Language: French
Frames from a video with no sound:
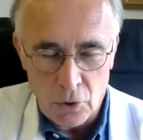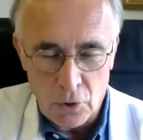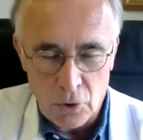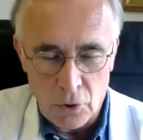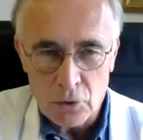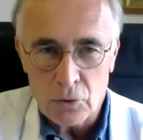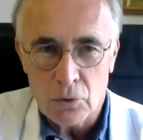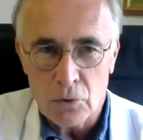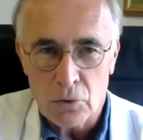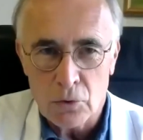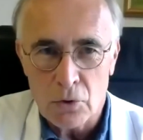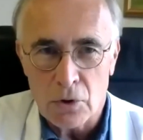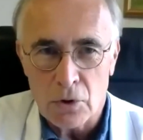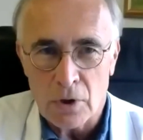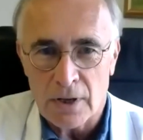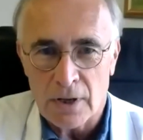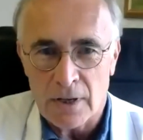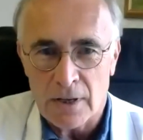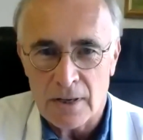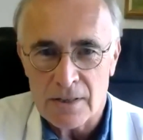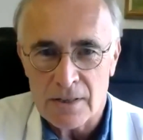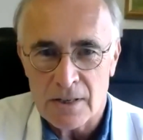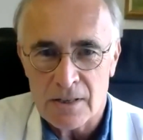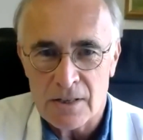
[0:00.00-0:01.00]
retour
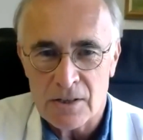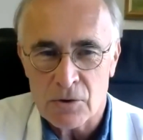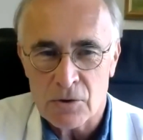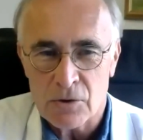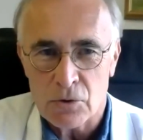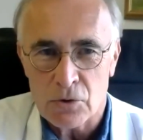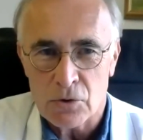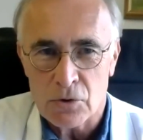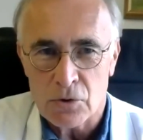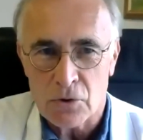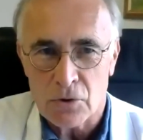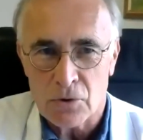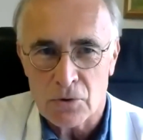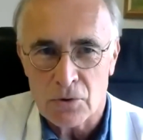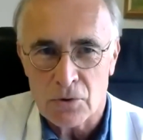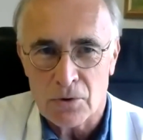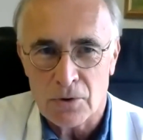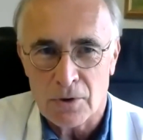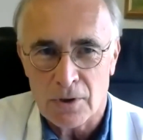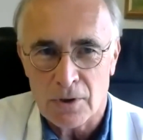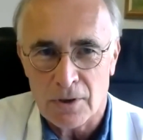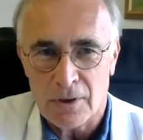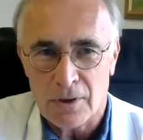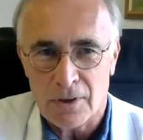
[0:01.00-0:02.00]
et ces
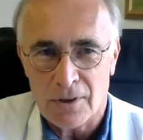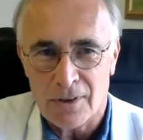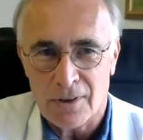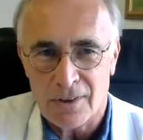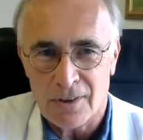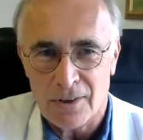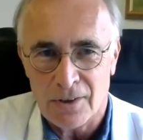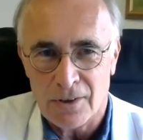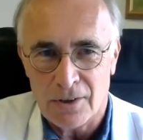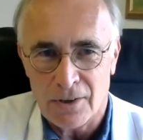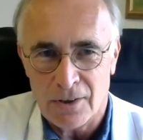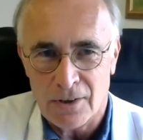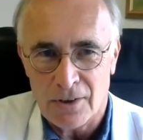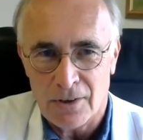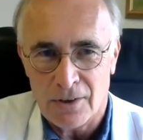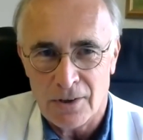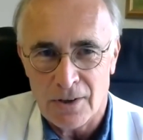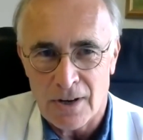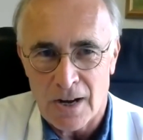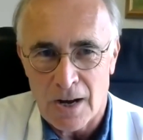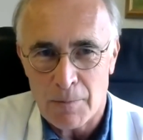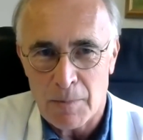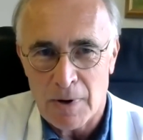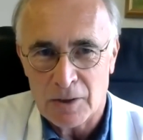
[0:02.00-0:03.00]
discussions euh,
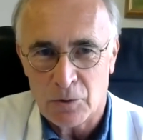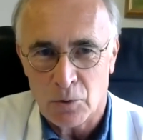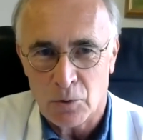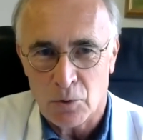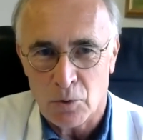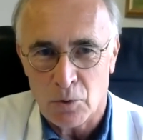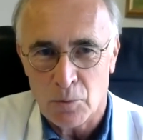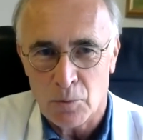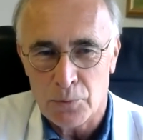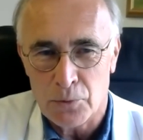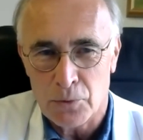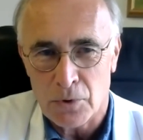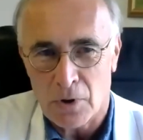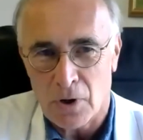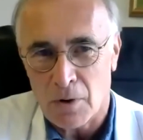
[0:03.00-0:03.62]
euh, à bateau rompu.